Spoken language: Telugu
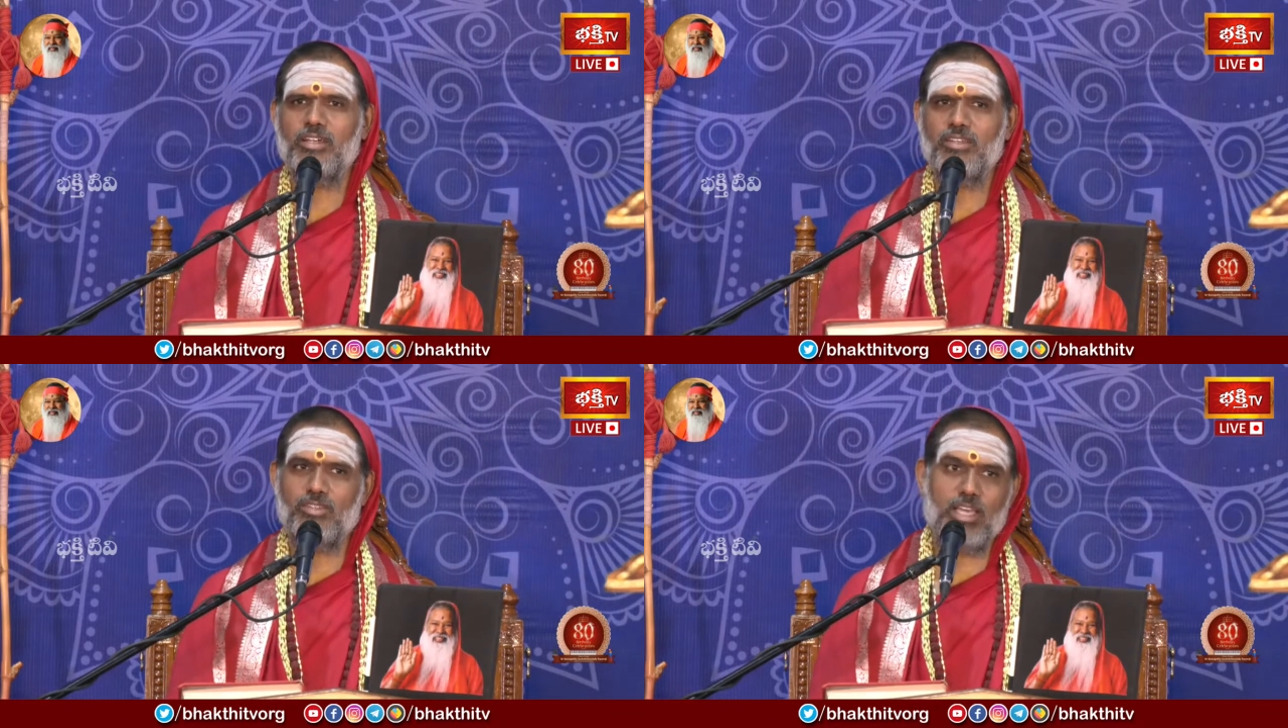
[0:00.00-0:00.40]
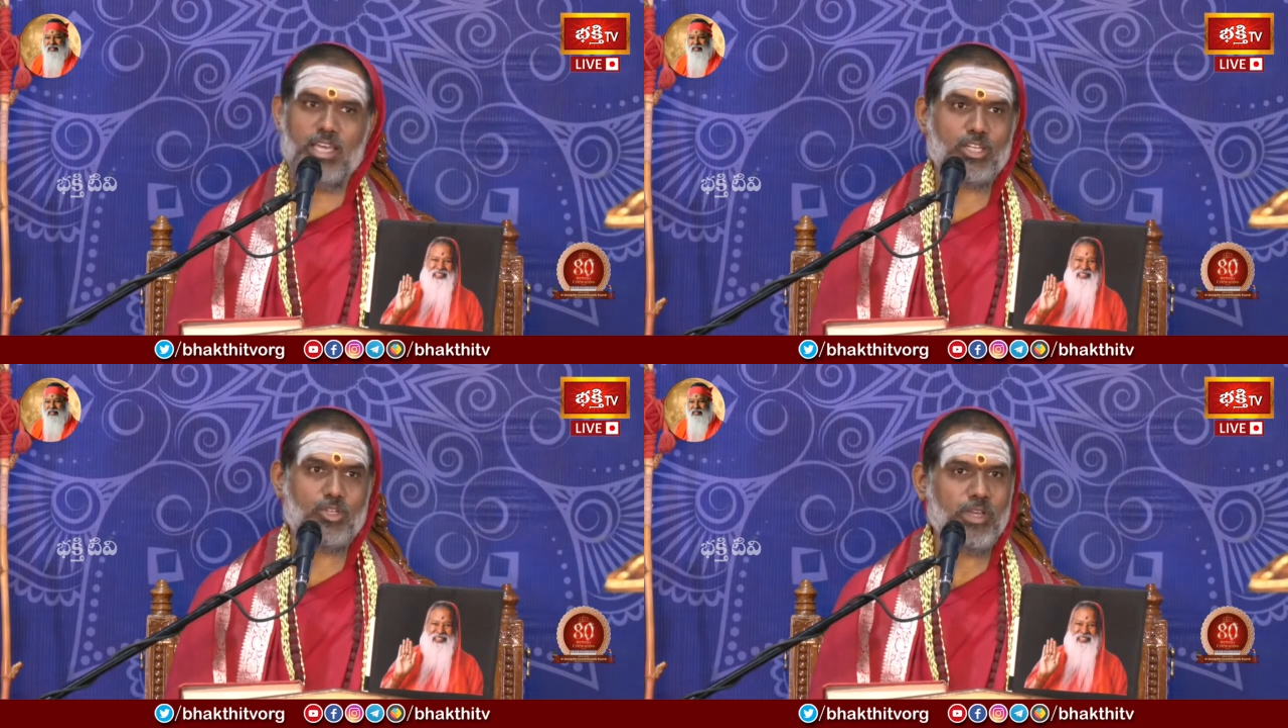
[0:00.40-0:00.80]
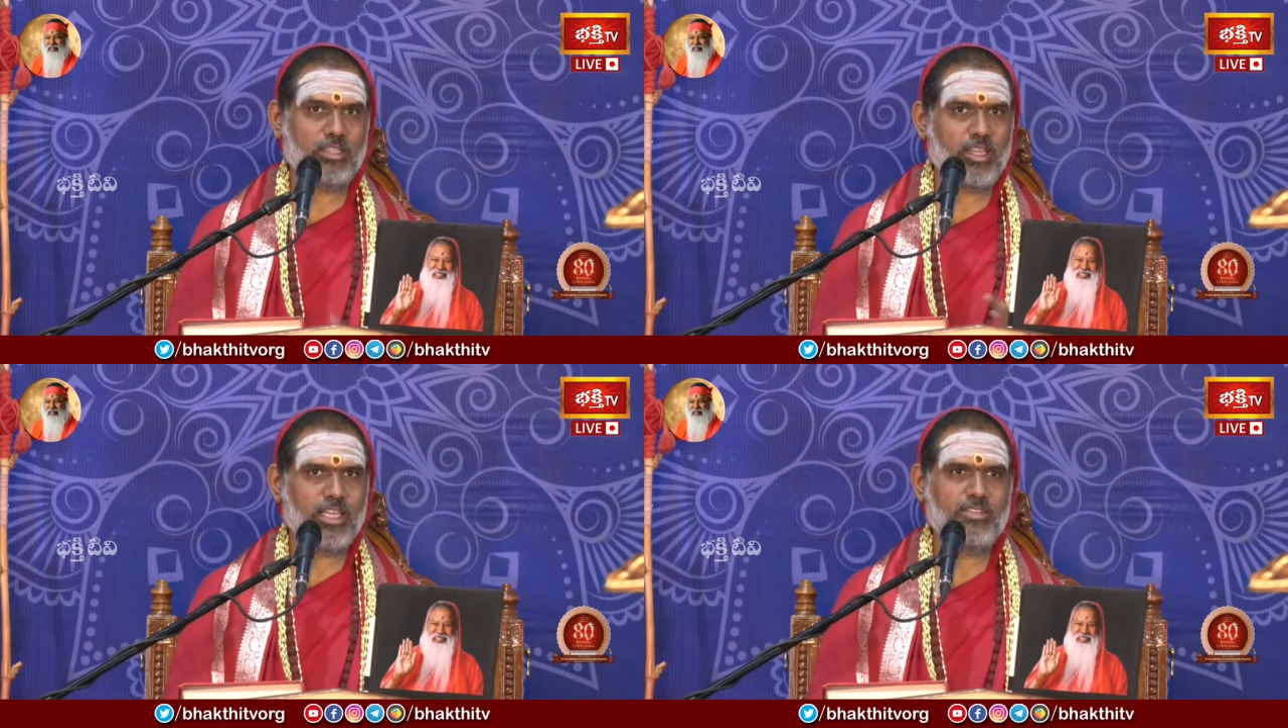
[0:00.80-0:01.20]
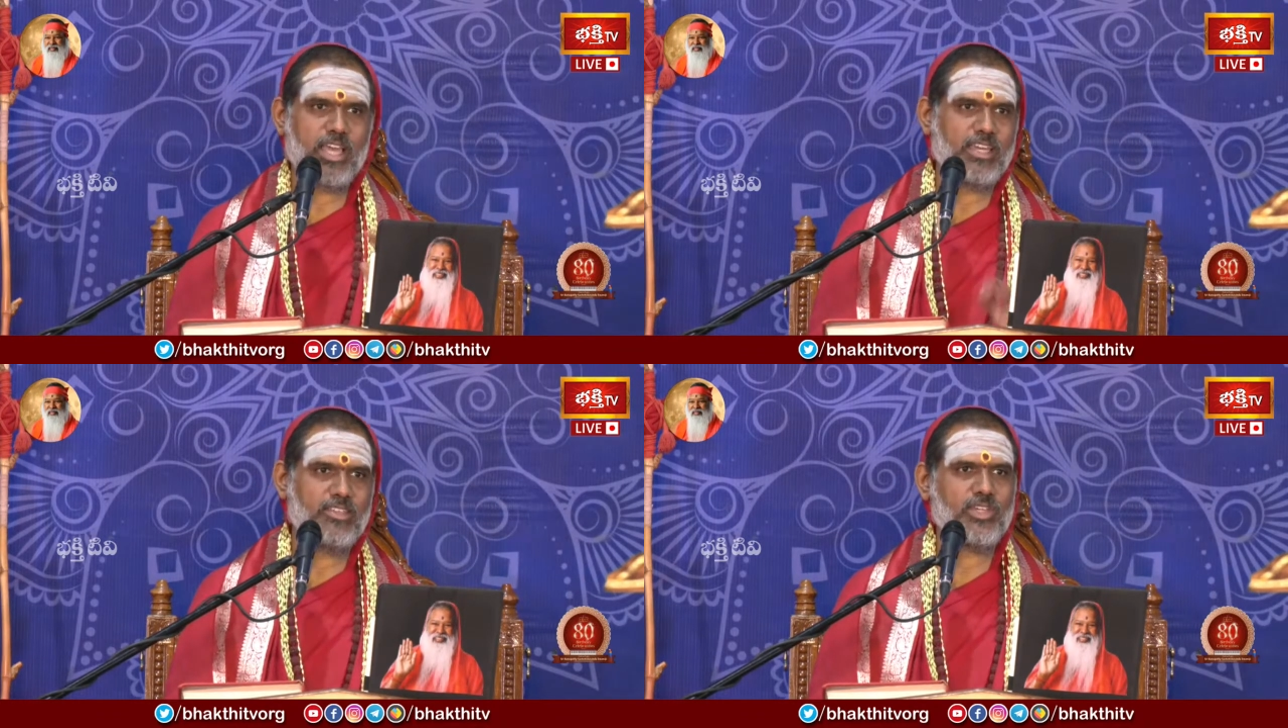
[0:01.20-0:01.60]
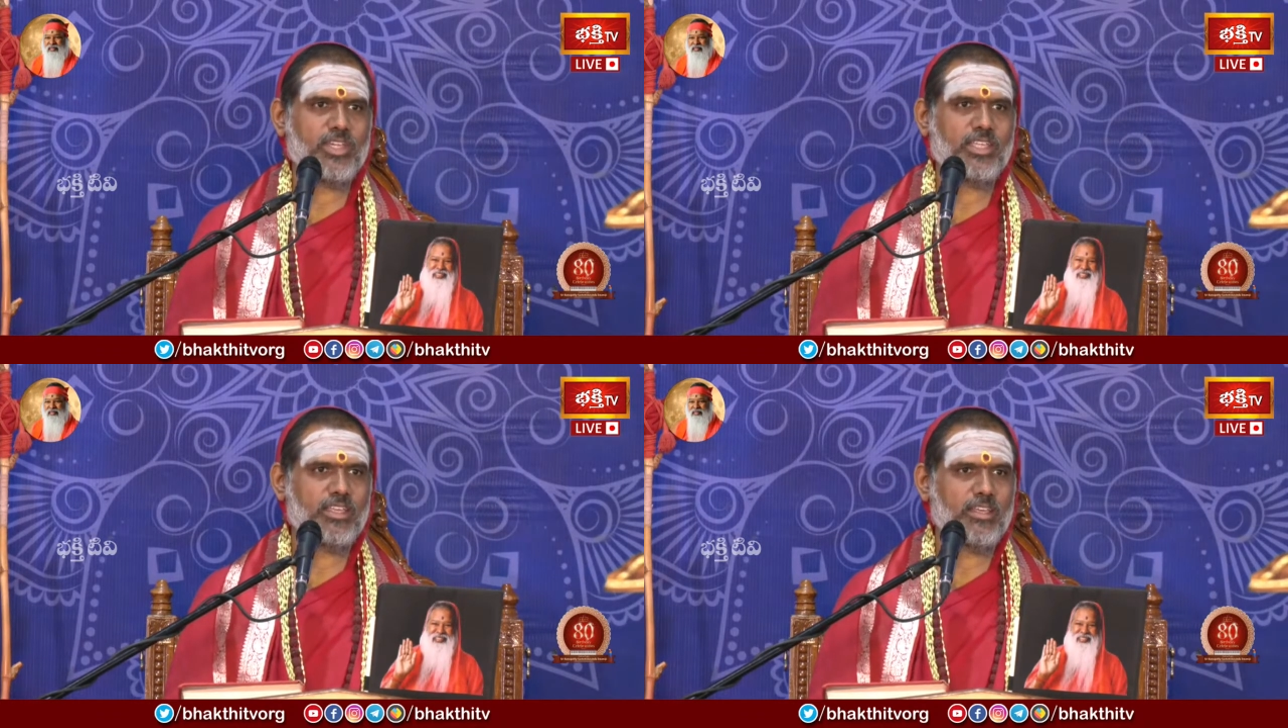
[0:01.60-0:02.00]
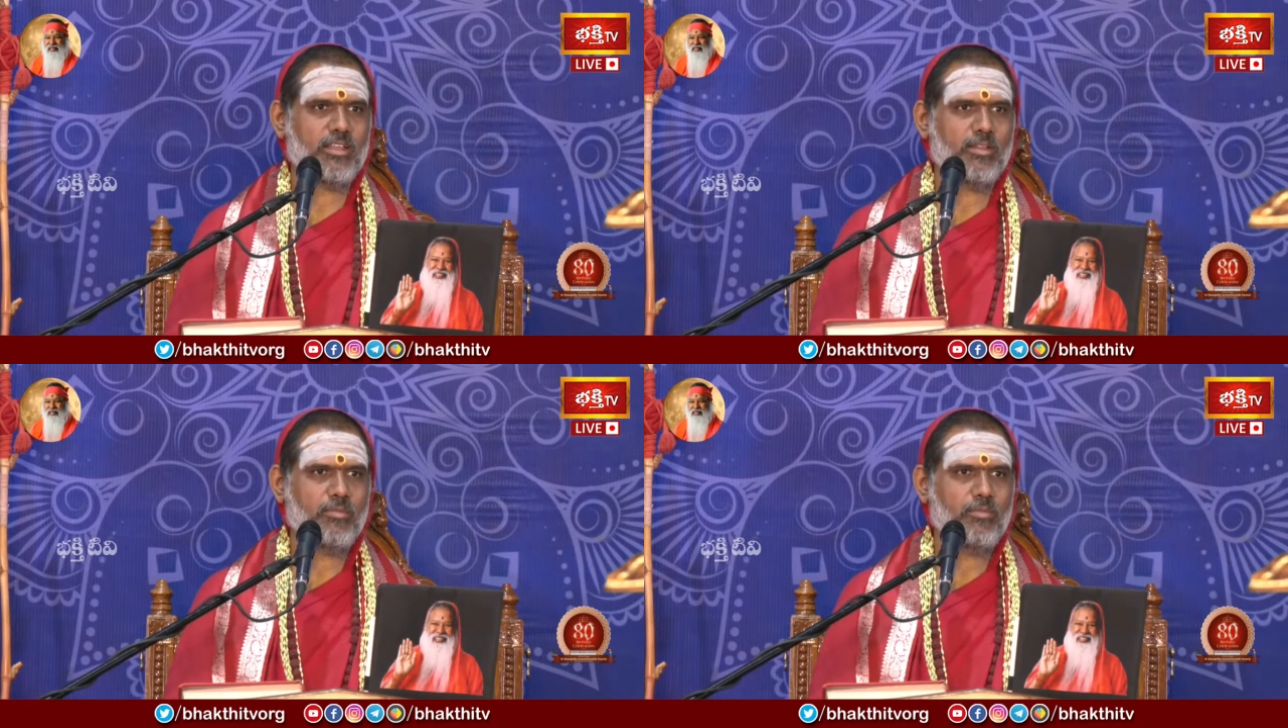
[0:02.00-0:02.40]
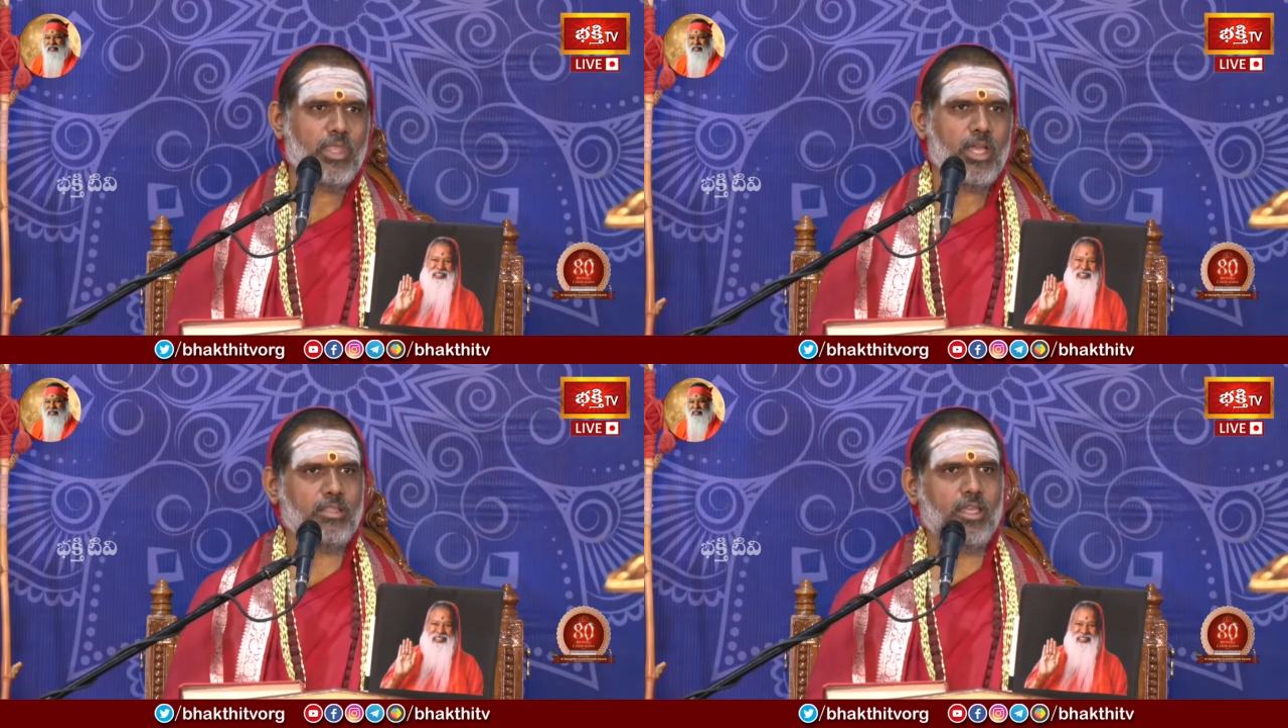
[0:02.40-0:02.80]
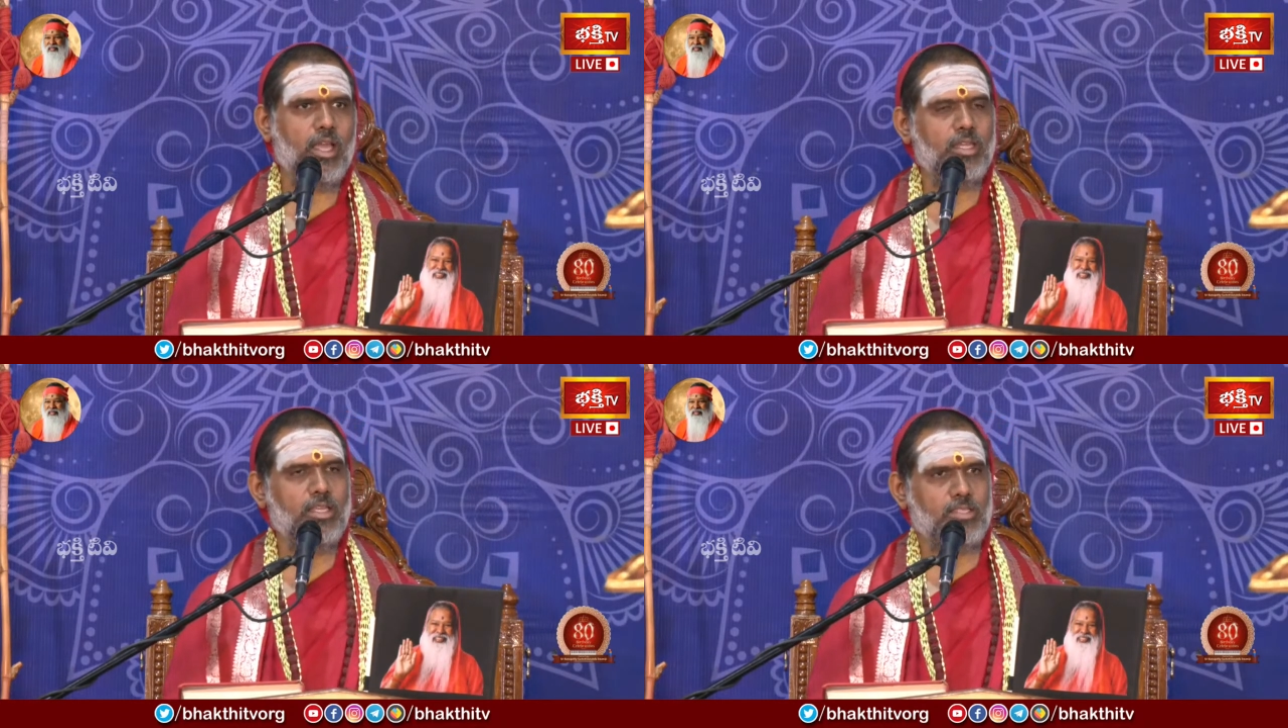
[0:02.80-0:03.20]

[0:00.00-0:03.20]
జయలక్ష్మి అందరికీ జయాన్ని ఇచ్చేది అందరికీ అన్ని